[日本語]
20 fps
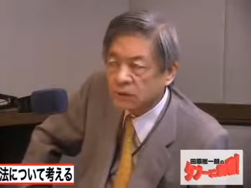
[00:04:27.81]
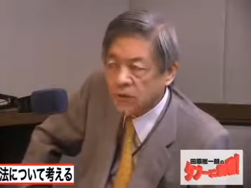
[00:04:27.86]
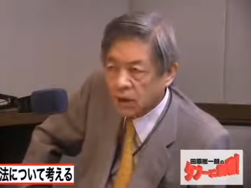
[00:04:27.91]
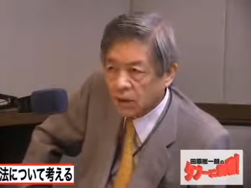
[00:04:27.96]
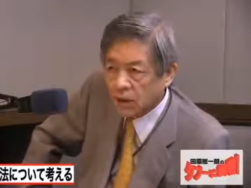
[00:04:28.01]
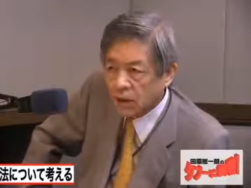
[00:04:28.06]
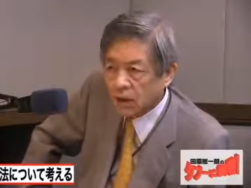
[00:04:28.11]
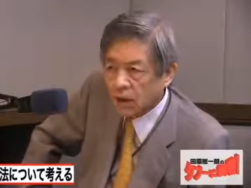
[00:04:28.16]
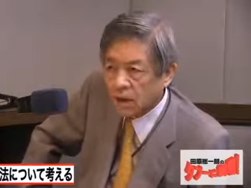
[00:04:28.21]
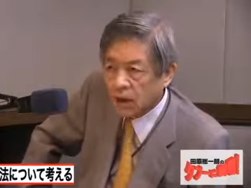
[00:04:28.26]

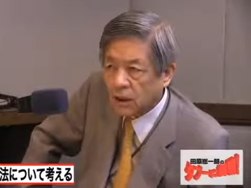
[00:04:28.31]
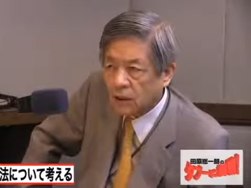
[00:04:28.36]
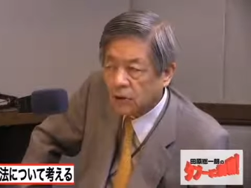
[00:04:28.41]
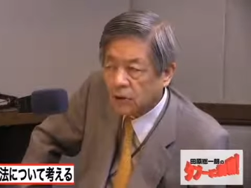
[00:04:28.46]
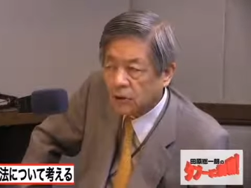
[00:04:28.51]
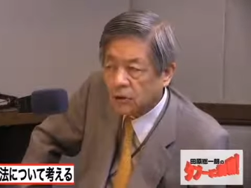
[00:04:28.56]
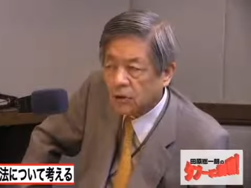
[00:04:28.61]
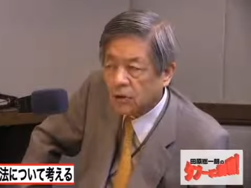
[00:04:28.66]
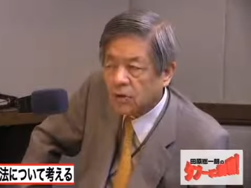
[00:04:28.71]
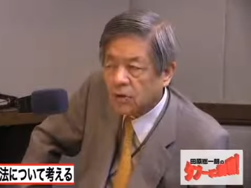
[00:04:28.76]
ね、
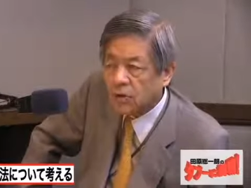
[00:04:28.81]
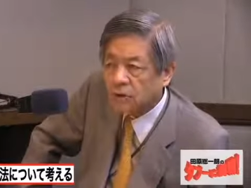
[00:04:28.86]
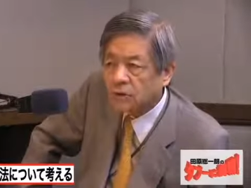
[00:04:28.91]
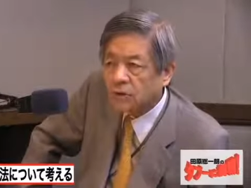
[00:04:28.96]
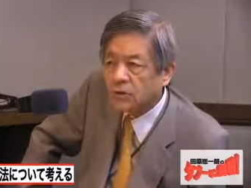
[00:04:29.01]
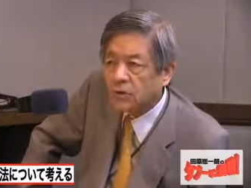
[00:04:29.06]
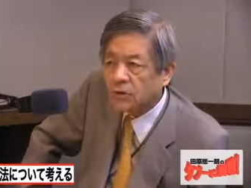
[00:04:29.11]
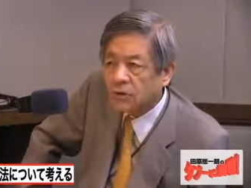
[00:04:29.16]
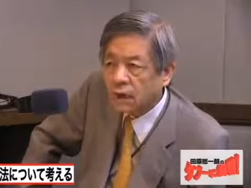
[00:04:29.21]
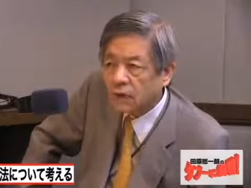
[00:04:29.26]
独立さ
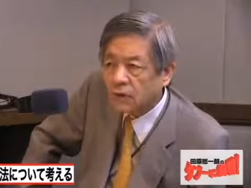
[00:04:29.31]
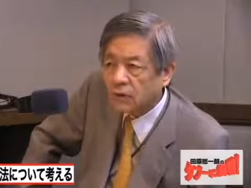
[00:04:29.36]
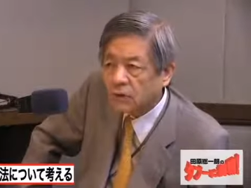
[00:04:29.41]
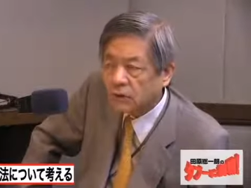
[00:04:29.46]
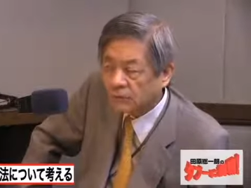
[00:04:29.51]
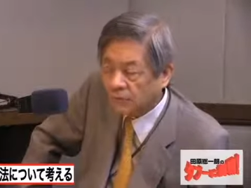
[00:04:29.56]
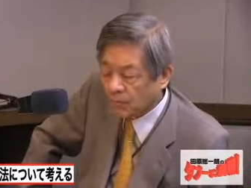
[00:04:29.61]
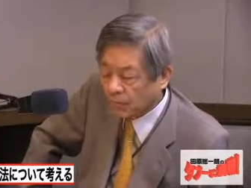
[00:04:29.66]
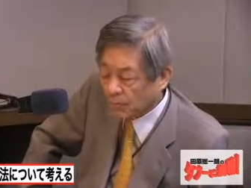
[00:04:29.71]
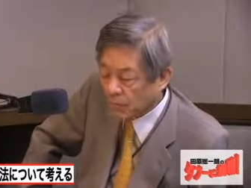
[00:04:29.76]
せるんだ
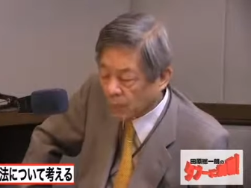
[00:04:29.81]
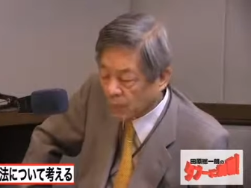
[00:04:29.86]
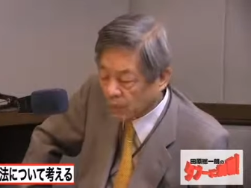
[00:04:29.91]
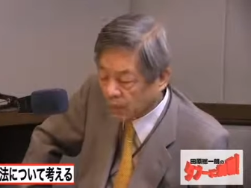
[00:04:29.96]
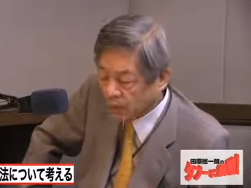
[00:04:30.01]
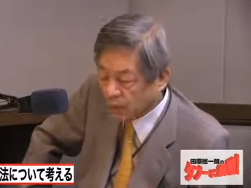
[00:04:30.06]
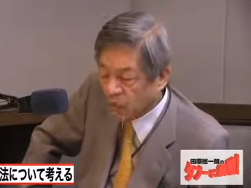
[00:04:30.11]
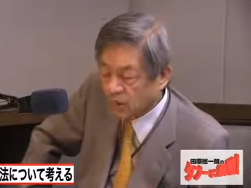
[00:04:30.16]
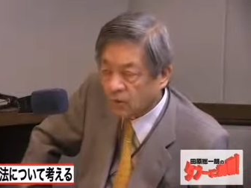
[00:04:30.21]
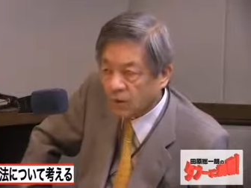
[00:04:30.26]
と
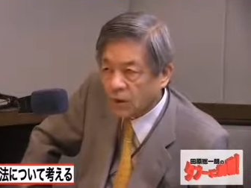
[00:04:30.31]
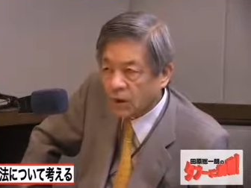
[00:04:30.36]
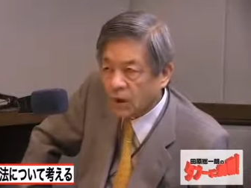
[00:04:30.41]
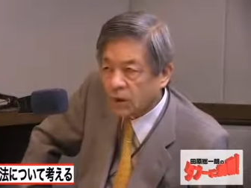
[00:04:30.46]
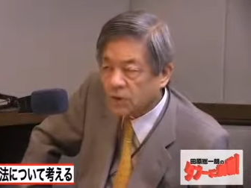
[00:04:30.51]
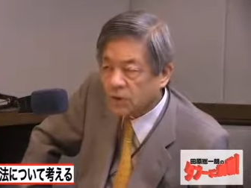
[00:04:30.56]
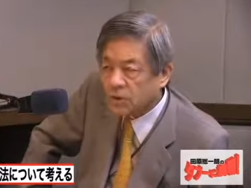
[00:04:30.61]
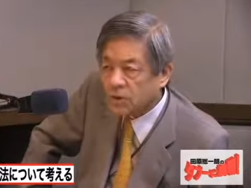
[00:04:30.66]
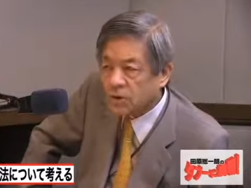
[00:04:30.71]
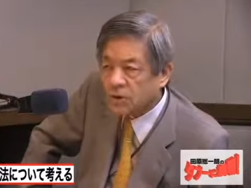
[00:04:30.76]
いう
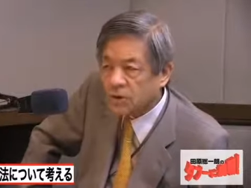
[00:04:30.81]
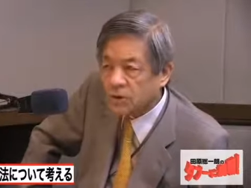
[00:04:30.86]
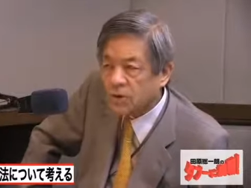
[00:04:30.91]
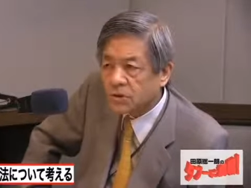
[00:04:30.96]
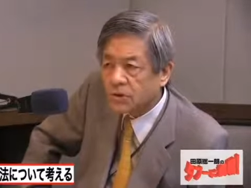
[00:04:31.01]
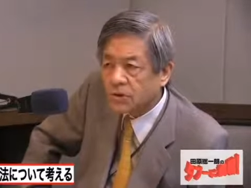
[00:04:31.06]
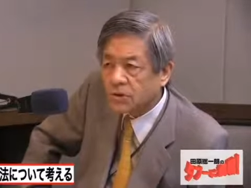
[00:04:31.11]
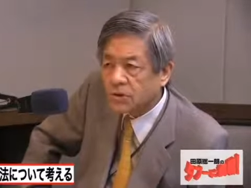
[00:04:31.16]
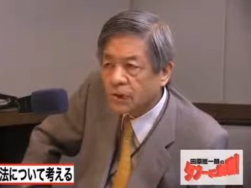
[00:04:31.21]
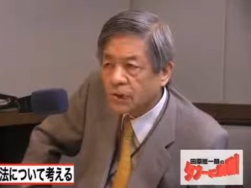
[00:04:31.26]
正しい
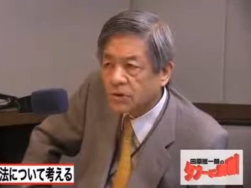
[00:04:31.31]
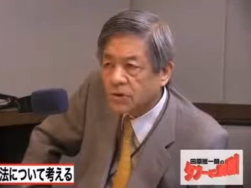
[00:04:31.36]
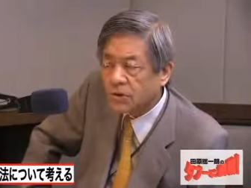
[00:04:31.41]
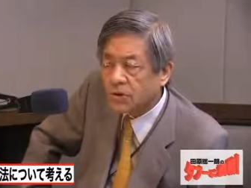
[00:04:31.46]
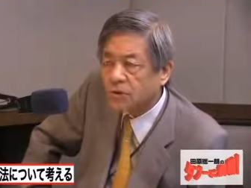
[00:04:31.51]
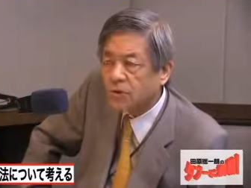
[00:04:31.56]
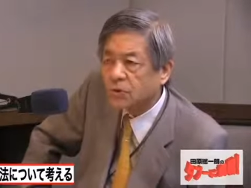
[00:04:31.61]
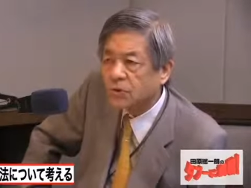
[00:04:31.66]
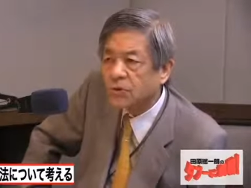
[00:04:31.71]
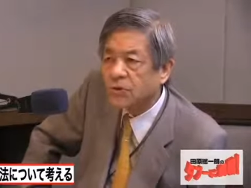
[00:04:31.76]
戦争だ
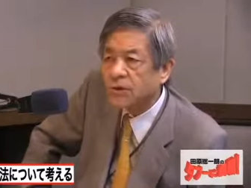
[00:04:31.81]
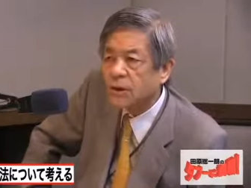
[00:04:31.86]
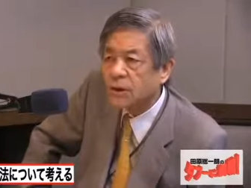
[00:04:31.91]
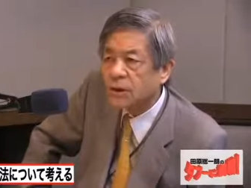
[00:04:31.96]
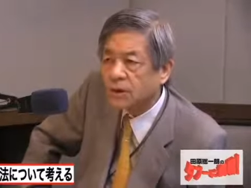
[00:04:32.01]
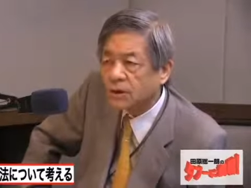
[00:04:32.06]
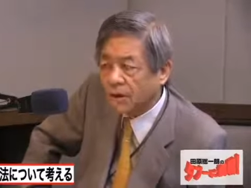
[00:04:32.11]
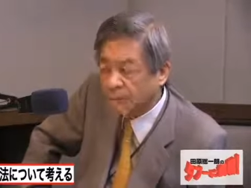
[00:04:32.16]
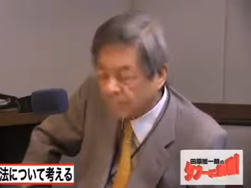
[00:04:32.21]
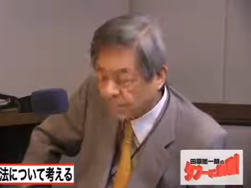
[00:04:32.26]
というふうに教えら
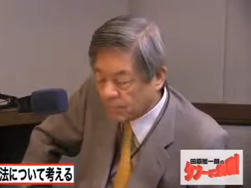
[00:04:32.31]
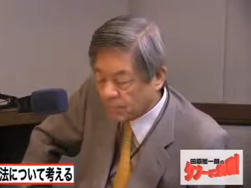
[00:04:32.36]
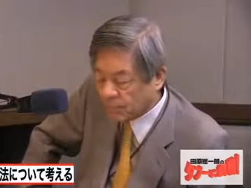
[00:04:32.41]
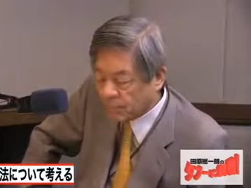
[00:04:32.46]
れた。